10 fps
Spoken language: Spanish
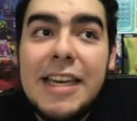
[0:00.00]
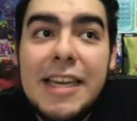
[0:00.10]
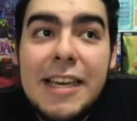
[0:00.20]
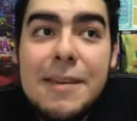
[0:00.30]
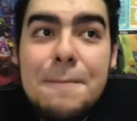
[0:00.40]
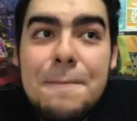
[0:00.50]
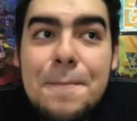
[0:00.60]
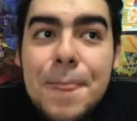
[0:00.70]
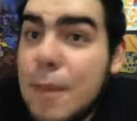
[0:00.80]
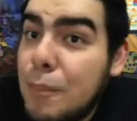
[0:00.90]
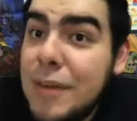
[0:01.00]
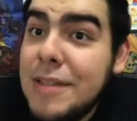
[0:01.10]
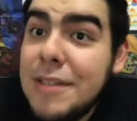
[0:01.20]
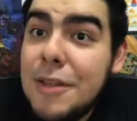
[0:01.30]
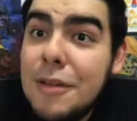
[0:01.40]
Y
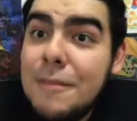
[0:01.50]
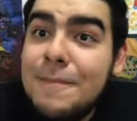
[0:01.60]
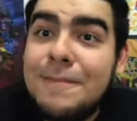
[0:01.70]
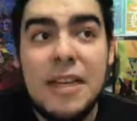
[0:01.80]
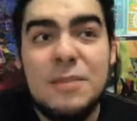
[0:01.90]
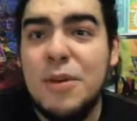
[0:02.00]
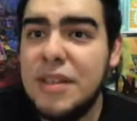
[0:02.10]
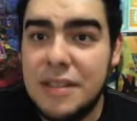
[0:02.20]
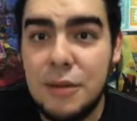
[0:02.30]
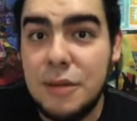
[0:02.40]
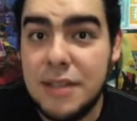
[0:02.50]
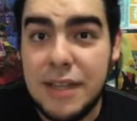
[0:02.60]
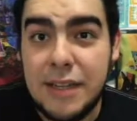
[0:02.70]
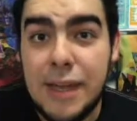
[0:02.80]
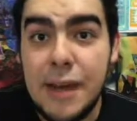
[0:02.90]
pues es todo. Espero que si el juego esté
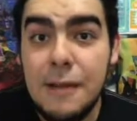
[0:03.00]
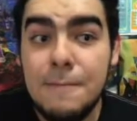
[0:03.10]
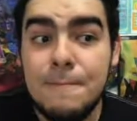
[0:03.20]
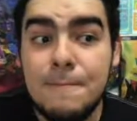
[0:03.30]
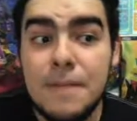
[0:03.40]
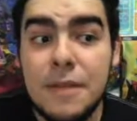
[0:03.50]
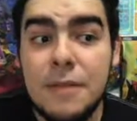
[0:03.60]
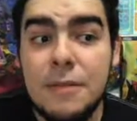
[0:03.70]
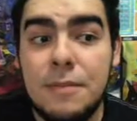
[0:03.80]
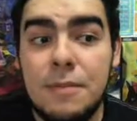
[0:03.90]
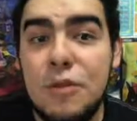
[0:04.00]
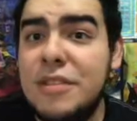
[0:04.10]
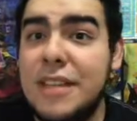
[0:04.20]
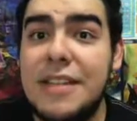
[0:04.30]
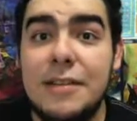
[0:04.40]
genial. Me
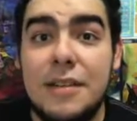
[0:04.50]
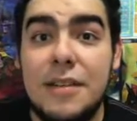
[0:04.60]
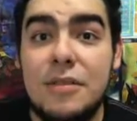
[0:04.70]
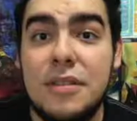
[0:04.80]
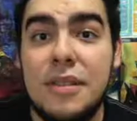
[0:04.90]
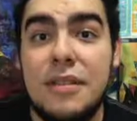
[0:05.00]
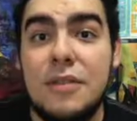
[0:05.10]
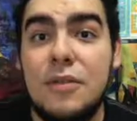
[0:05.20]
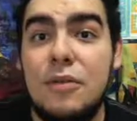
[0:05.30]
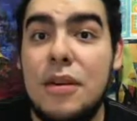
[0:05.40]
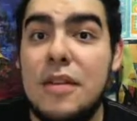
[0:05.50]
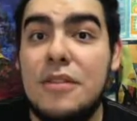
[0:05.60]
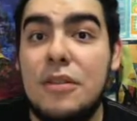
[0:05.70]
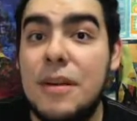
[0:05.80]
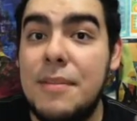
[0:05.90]
gustaría saber de ustedes cuál
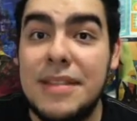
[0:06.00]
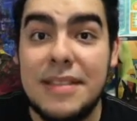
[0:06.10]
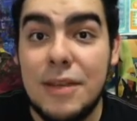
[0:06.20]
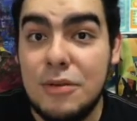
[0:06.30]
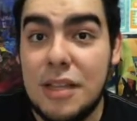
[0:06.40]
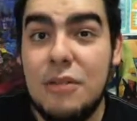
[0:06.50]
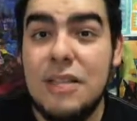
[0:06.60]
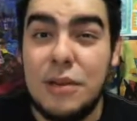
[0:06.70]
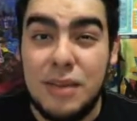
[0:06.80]
es lo que más les ha gustado hasta